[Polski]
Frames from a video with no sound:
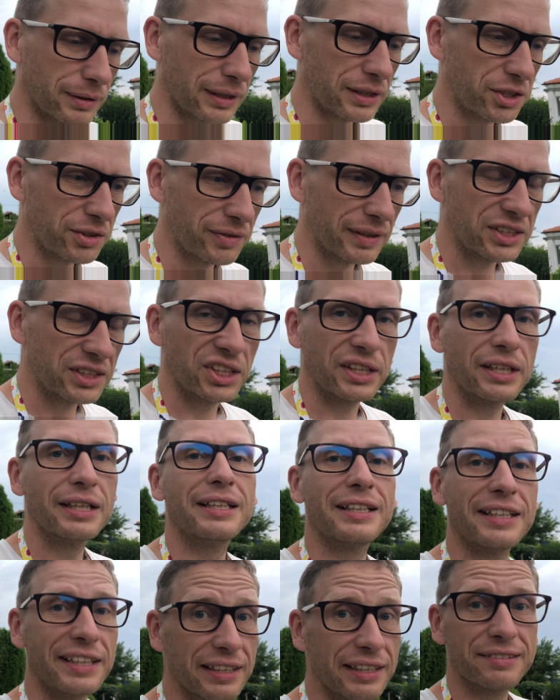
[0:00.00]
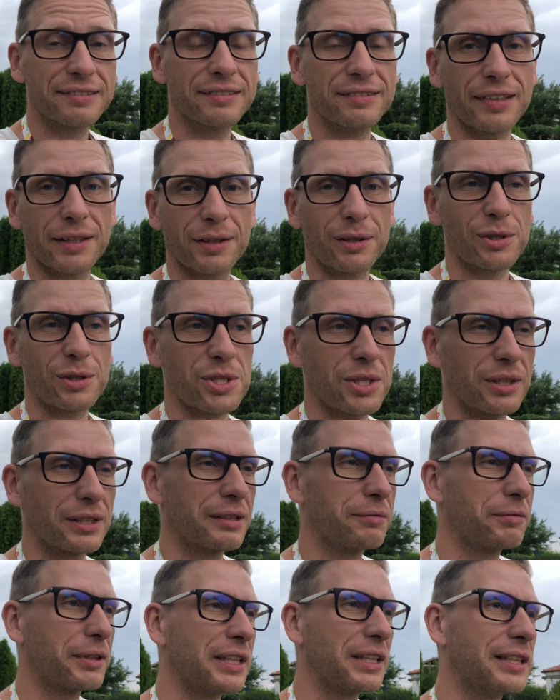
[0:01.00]
na świecie, jest
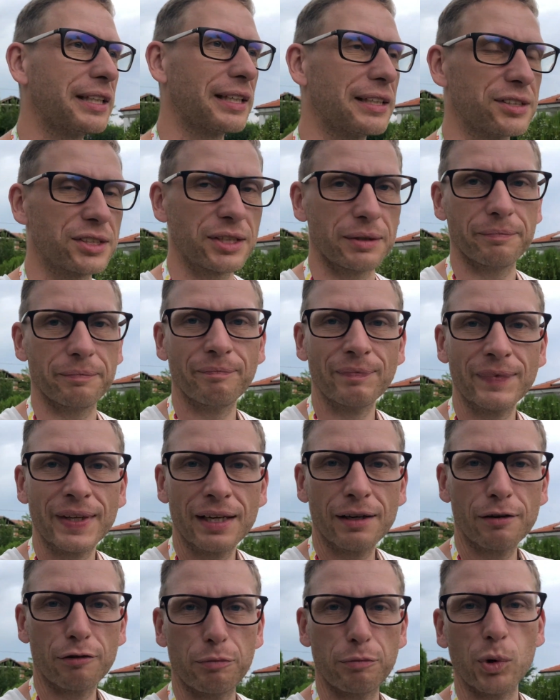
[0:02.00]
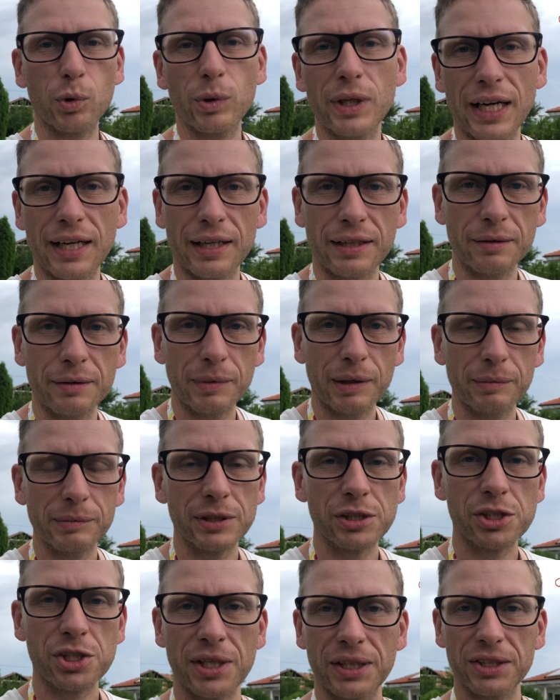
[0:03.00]
zagrożone wyginięciem. W Bułgarii
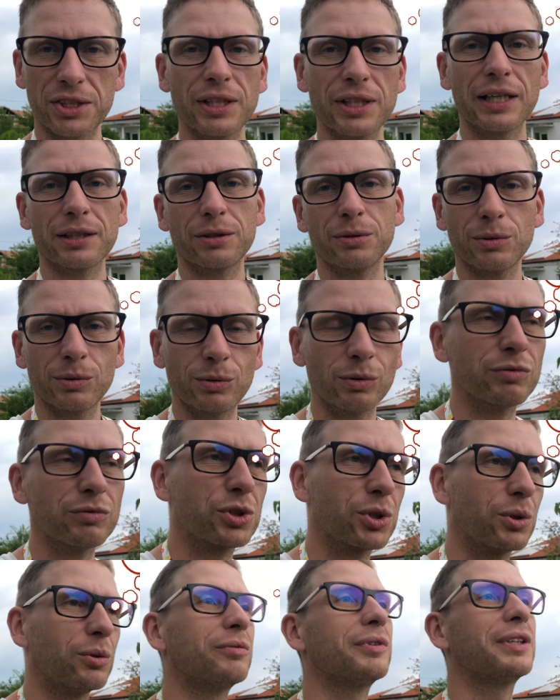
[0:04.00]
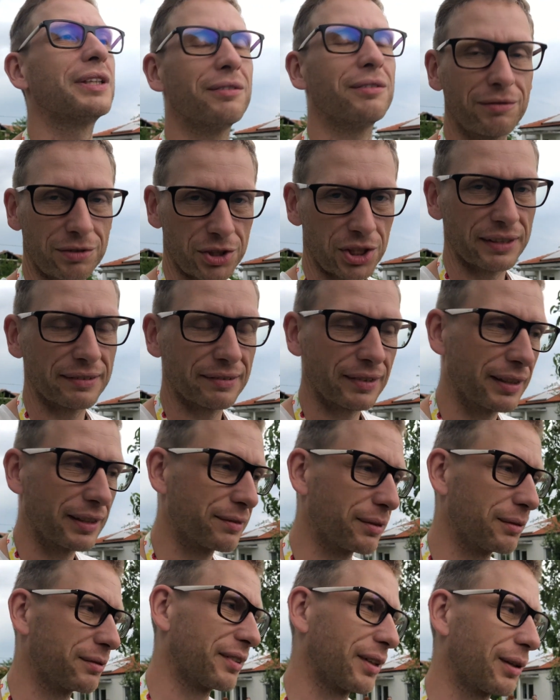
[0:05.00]
mamy sześć gatunków żółwi, wszystkie
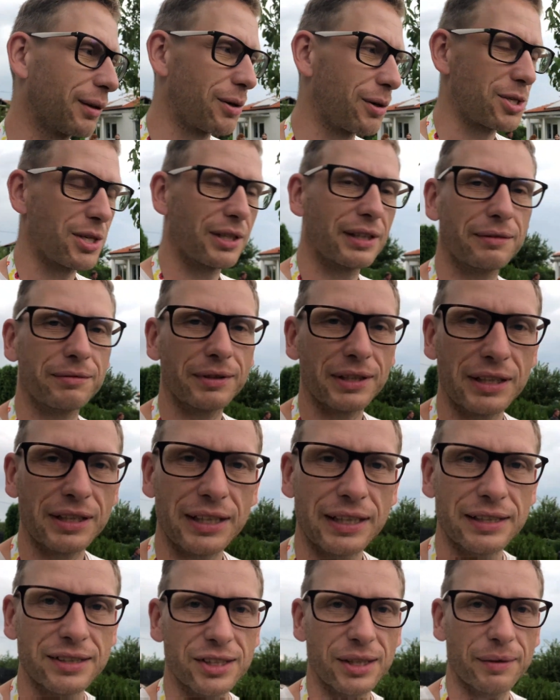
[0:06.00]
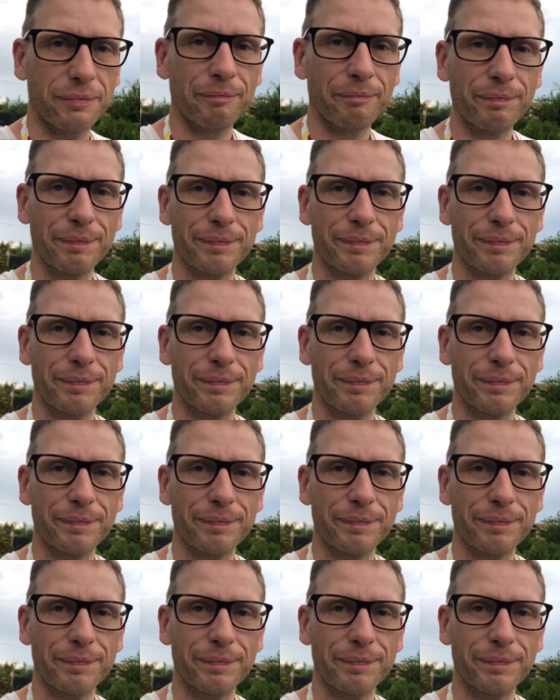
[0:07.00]
są zagrożone wyginięciem.